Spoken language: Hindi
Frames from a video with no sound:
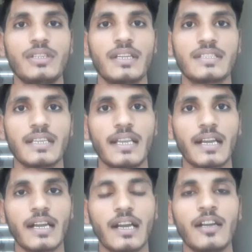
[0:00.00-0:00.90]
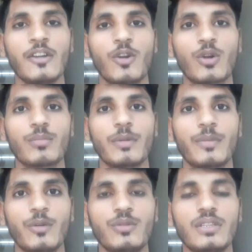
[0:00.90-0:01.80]
ही अच्छा लगा और मैं
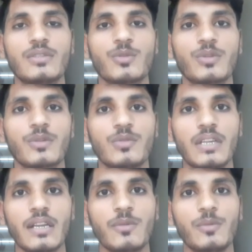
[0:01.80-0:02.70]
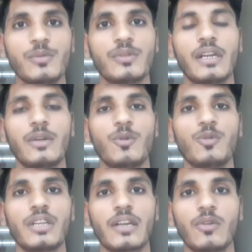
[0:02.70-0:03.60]
बहुत ही शुक्रगुजार हूँ
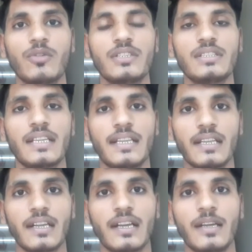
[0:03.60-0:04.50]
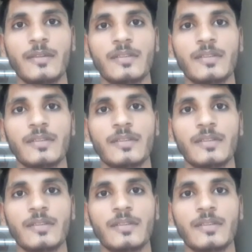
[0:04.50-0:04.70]
अनून टेक्नोलॉजी चैनल का